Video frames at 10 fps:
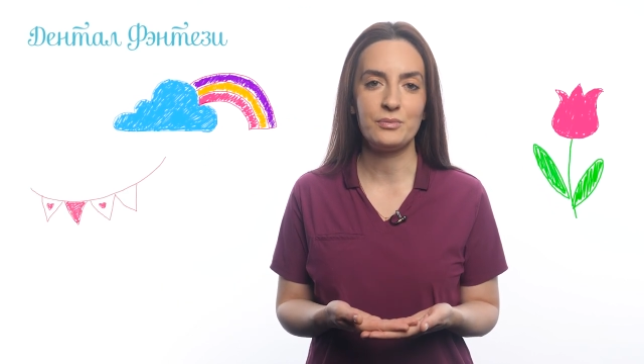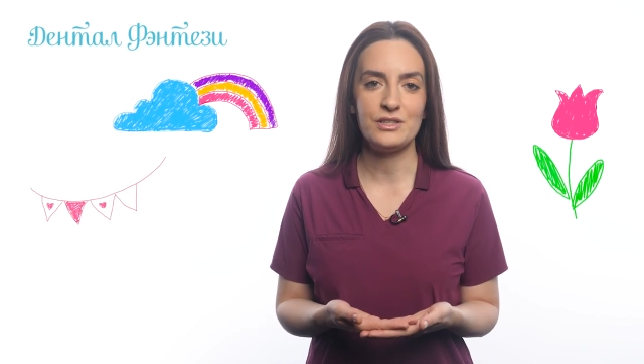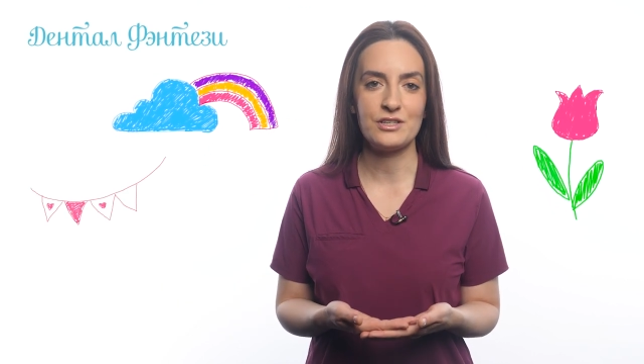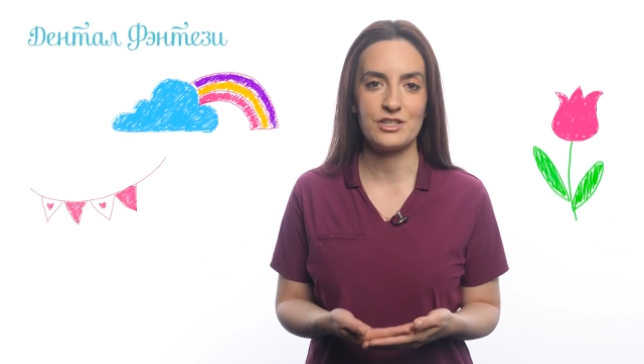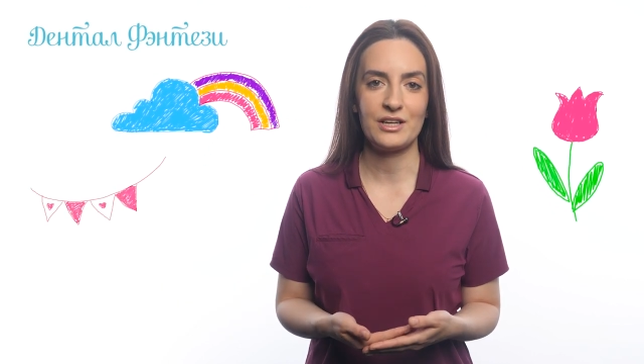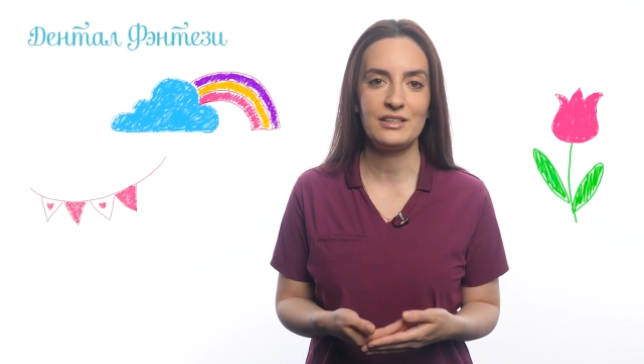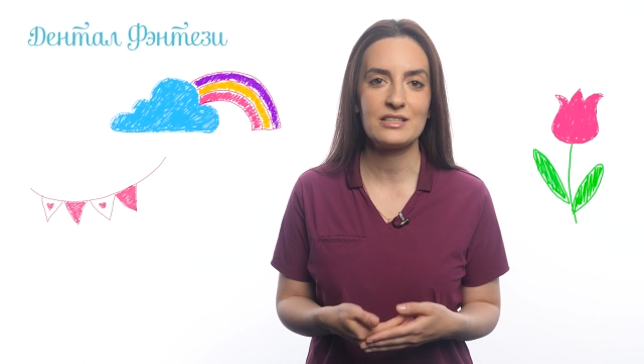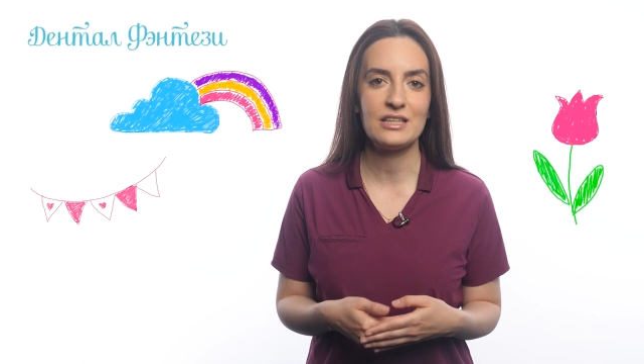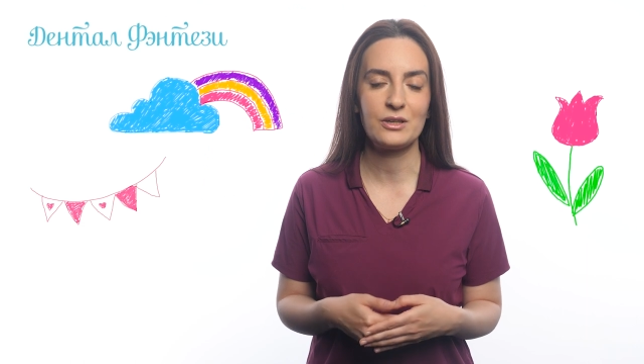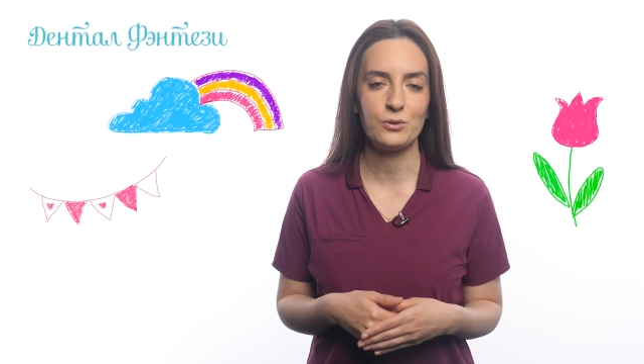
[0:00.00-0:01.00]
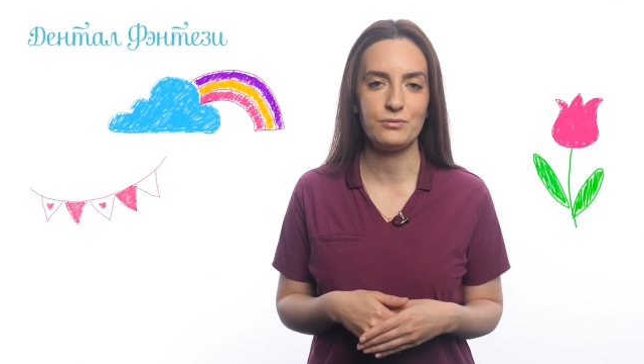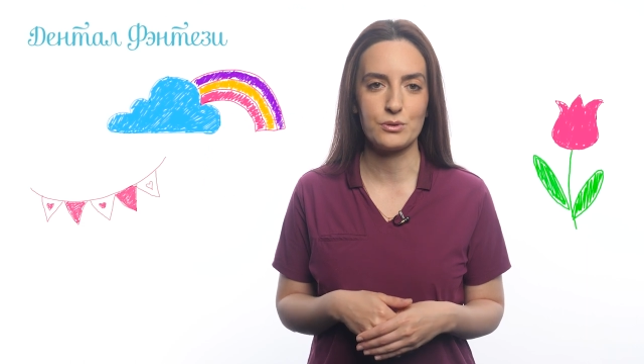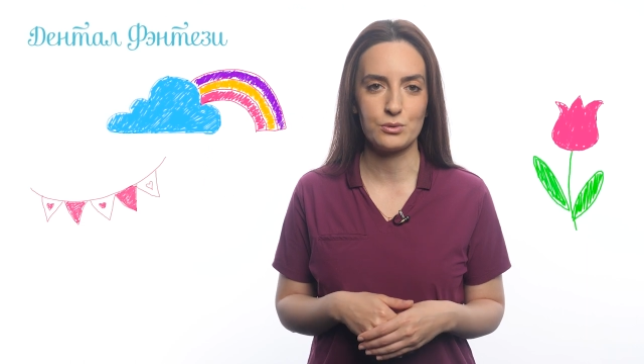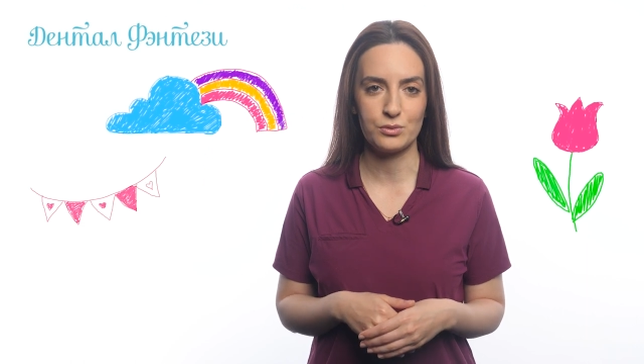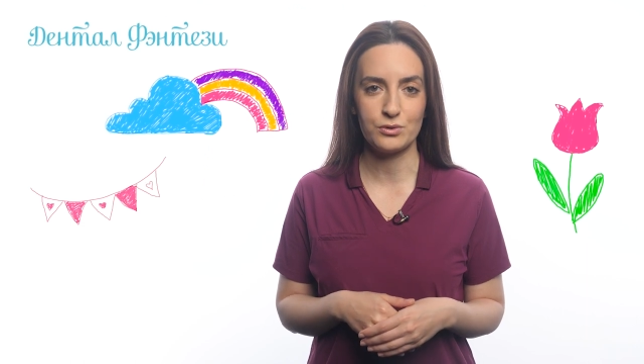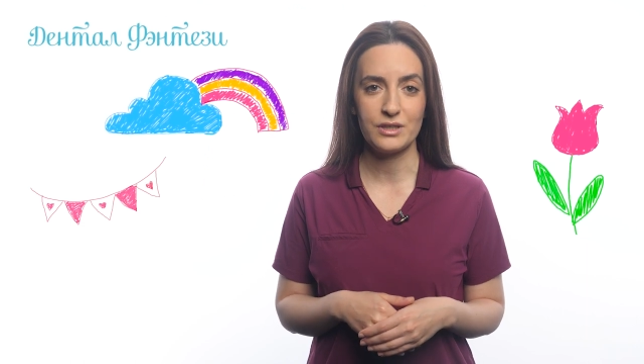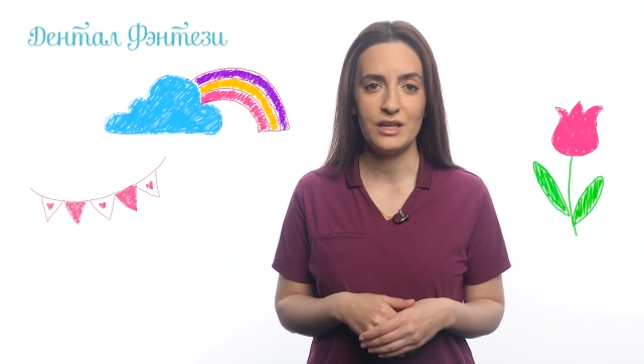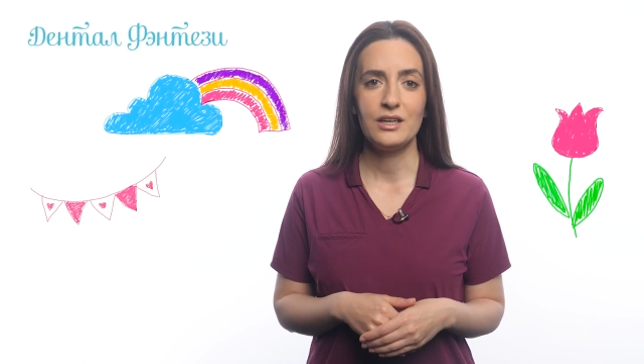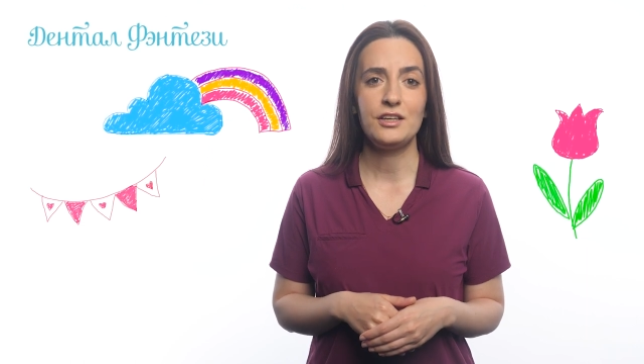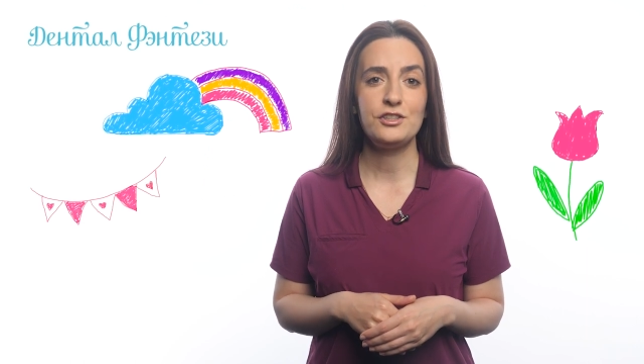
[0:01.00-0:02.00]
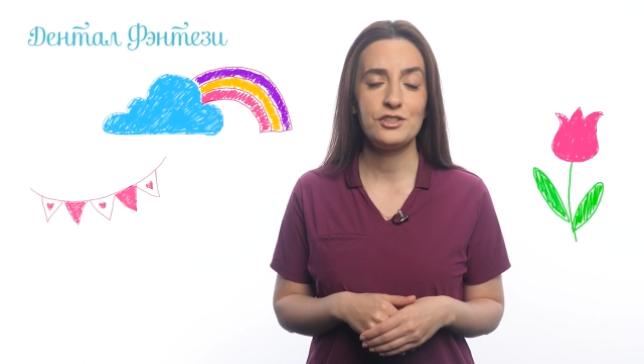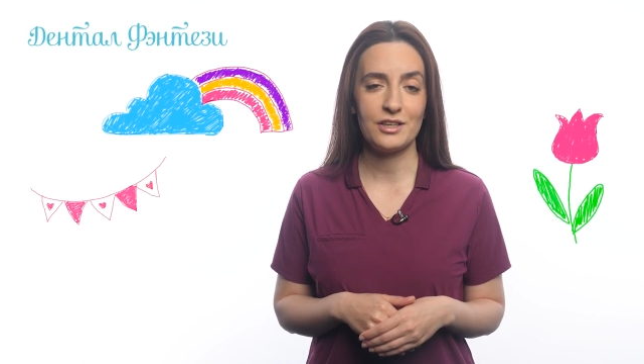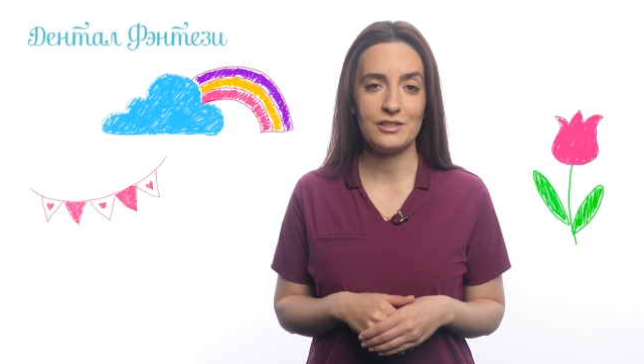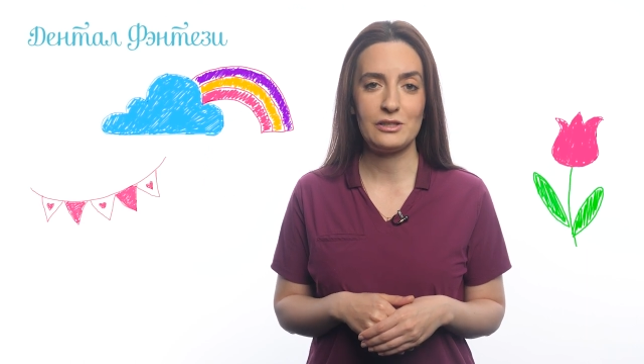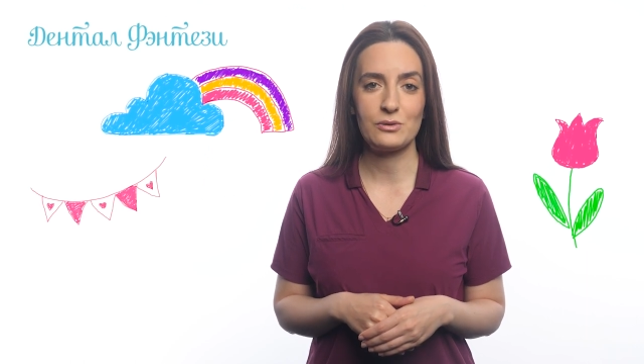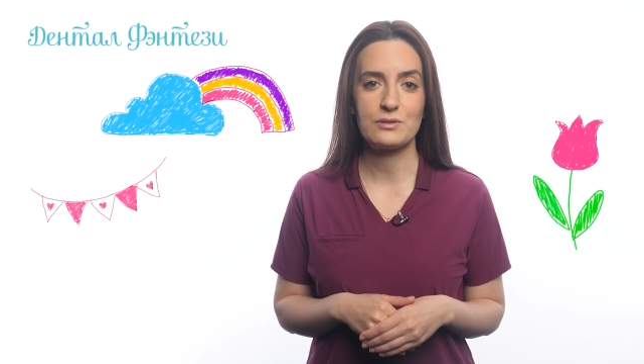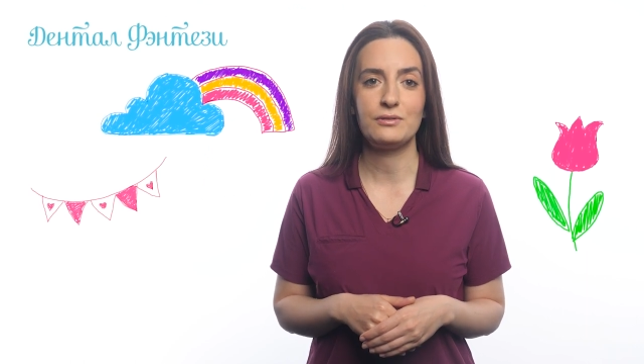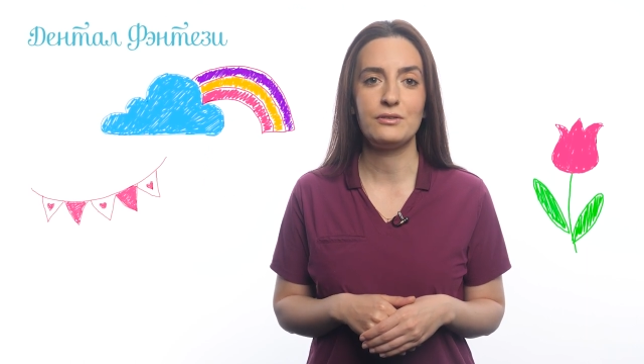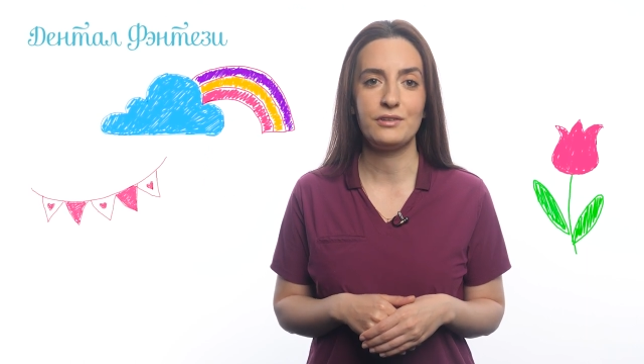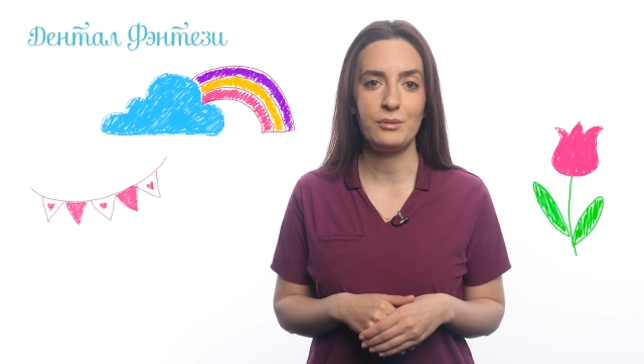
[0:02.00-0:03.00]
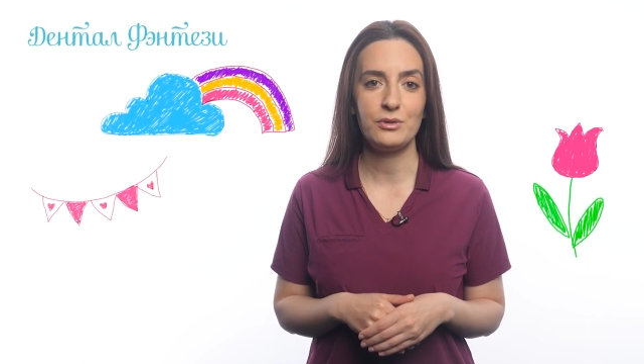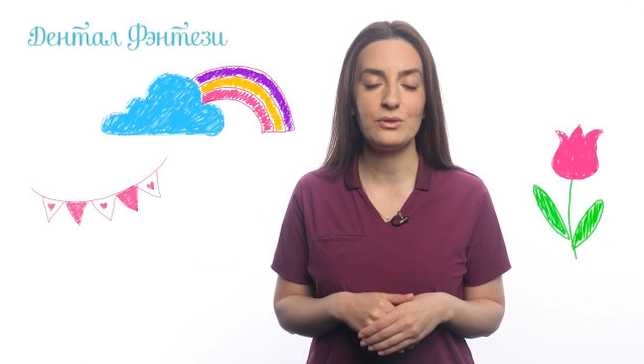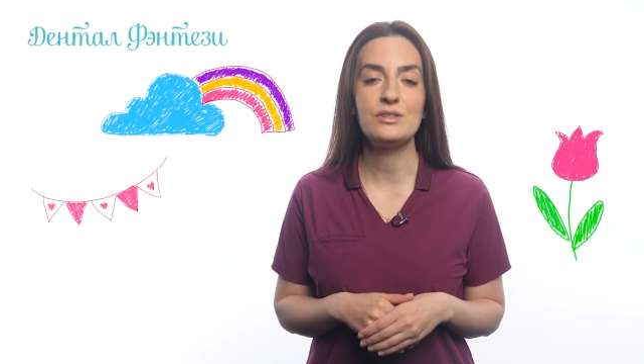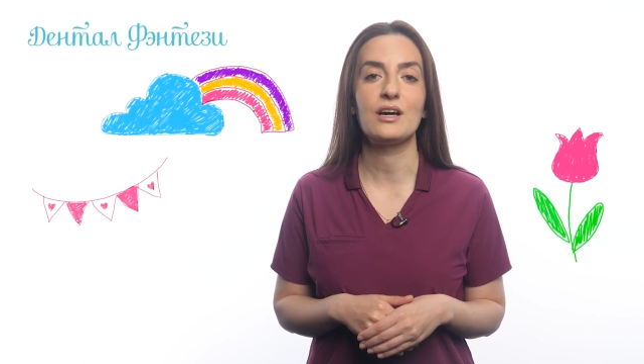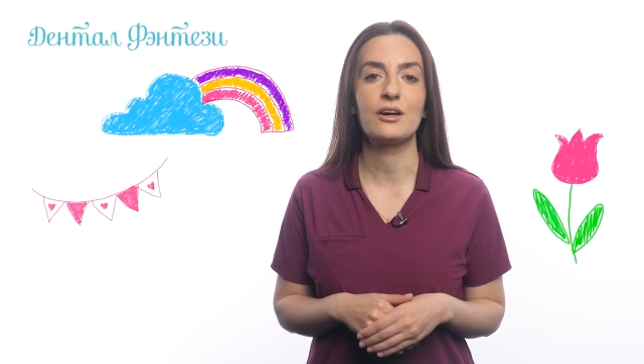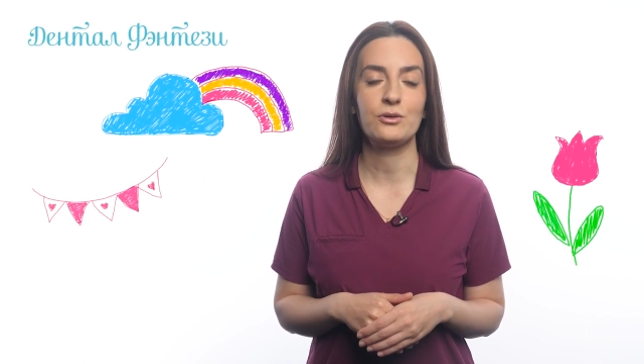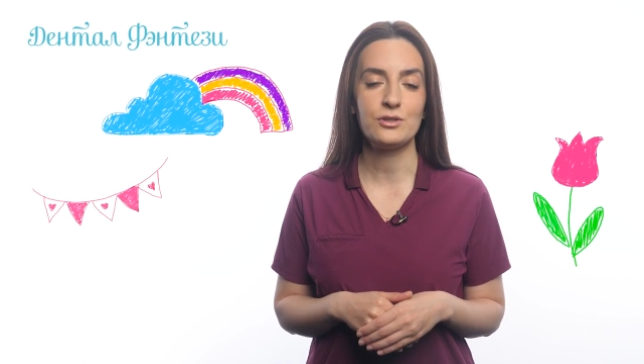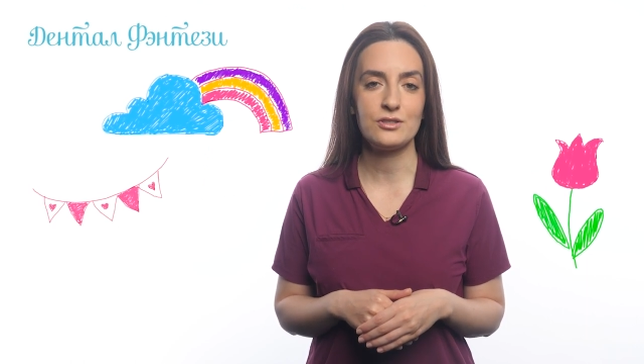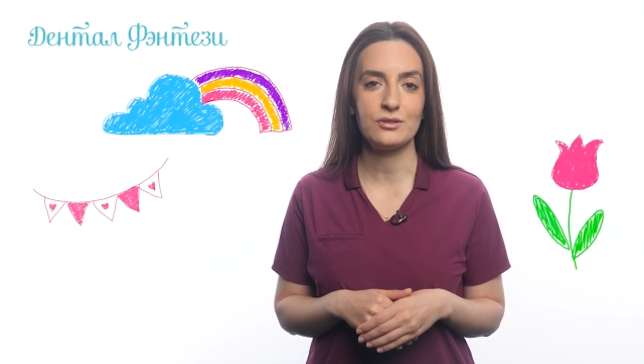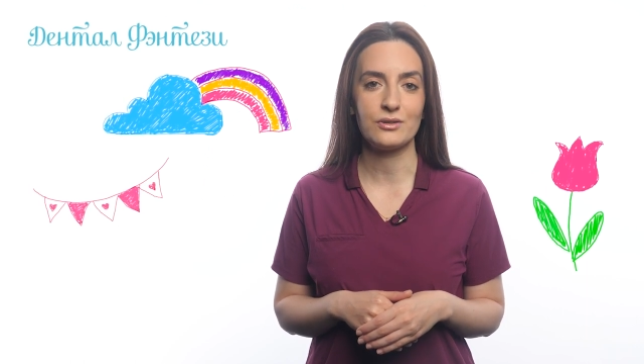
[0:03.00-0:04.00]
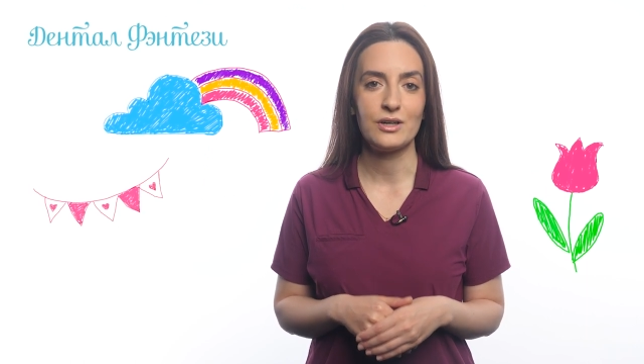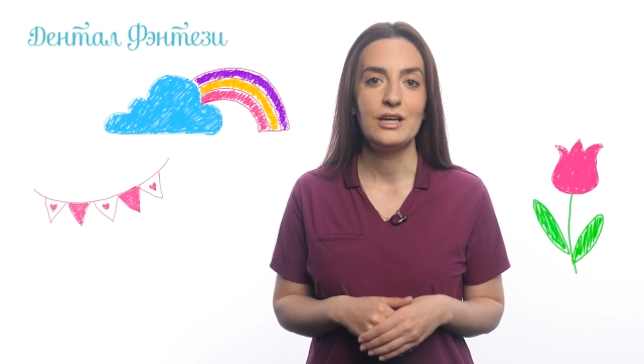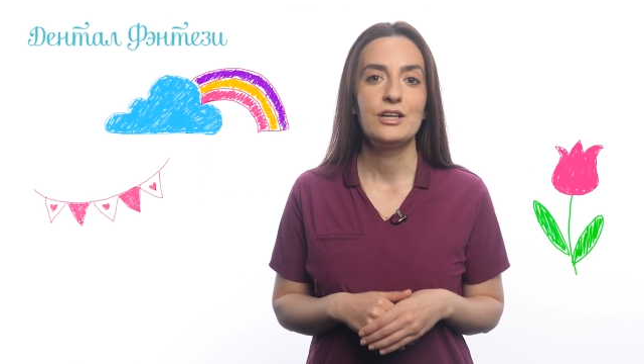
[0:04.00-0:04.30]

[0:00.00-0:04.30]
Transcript: поддержание здоровья зубов и тщательную своевременную диагностику,